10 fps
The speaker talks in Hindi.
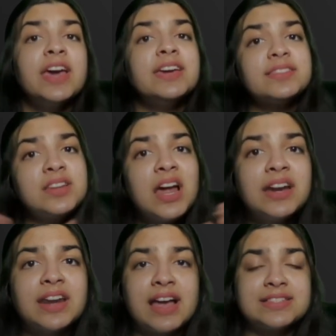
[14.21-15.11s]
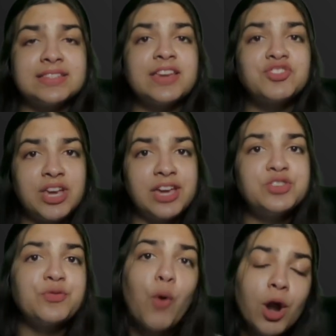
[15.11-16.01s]
itna drastic
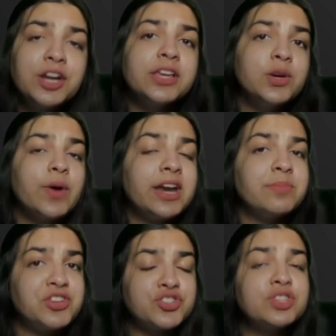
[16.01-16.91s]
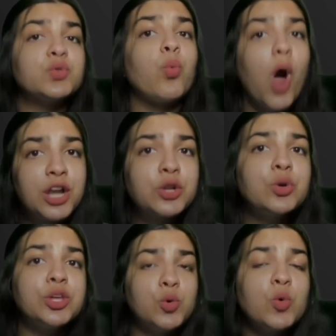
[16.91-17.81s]
change for DU admissions. What
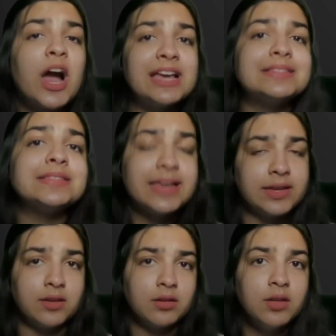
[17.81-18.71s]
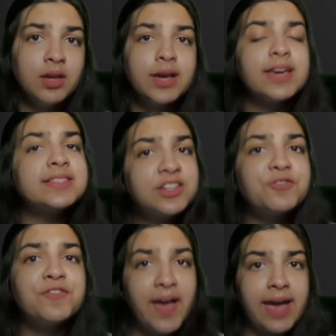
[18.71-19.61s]
do you guys think? Is it
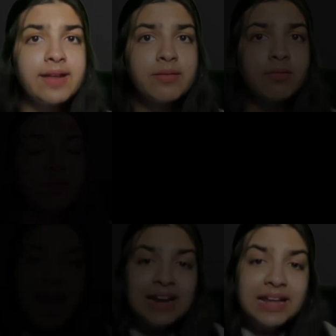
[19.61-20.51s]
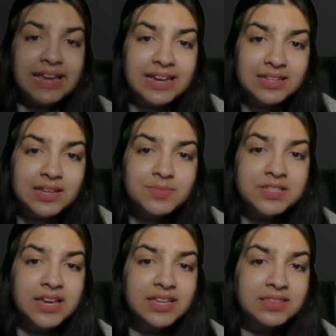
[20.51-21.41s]
fair? फिर एकदम
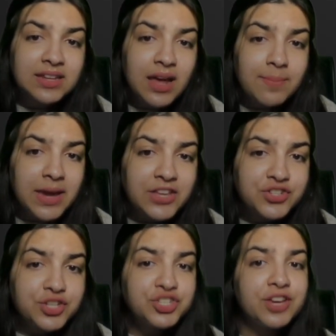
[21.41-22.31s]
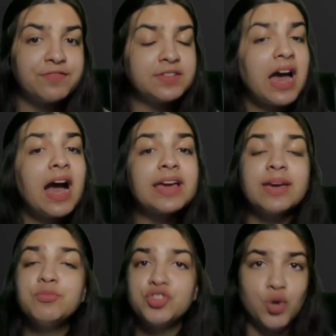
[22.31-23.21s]
से इतना मेजर शिफ्ट आई
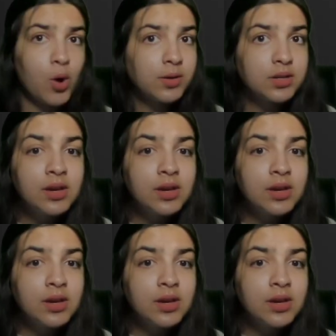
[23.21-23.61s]
एम शॉक्ड